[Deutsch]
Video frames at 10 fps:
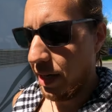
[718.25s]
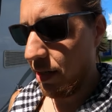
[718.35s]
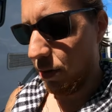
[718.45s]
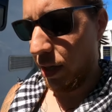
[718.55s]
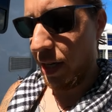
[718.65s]

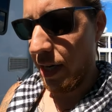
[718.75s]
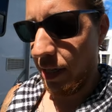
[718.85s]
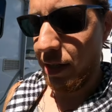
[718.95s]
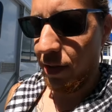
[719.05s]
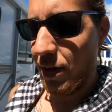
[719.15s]
Nächte oder drei
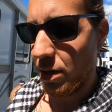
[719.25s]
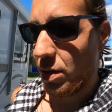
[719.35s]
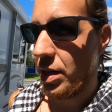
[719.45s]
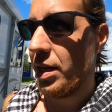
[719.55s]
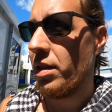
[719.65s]
Nächte
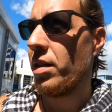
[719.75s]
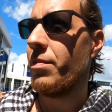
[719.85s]
gewesen sein.